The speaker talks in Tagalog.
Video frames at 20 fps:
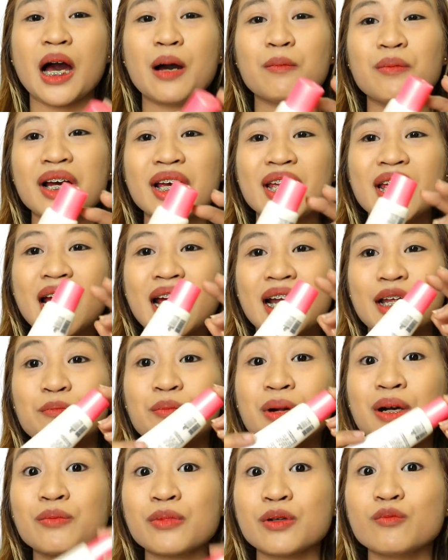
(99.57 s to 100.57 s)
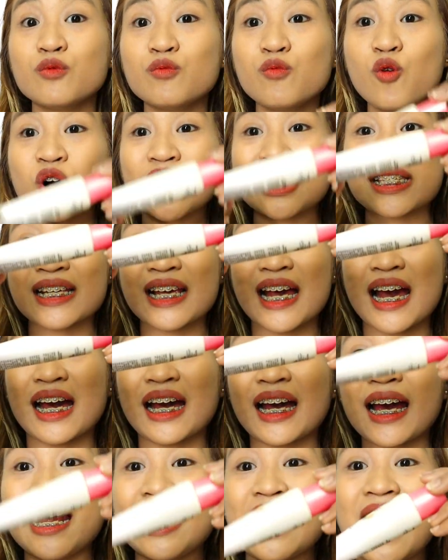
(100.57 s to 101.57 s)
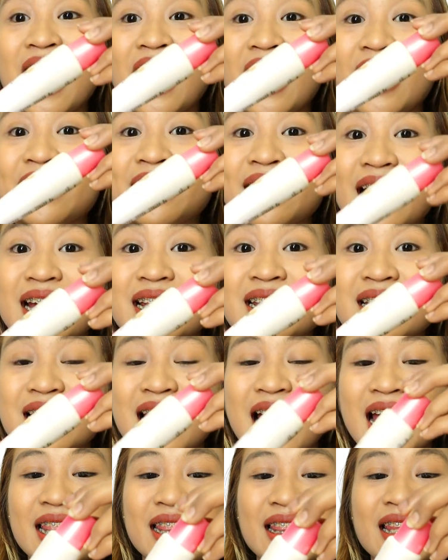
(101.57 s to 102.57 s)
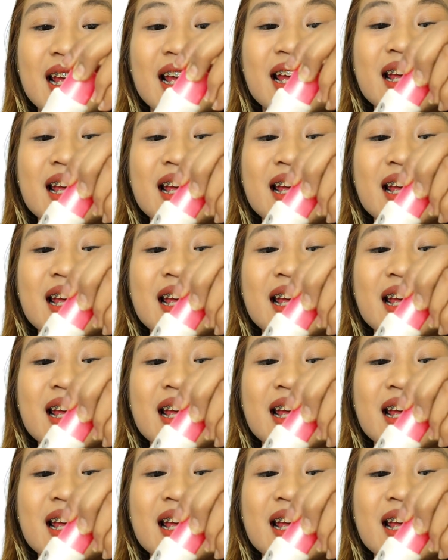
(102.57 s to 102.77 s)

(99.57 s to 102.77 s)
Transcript: ang mangyayari pag magbubukas ka, kailangan nakaslant.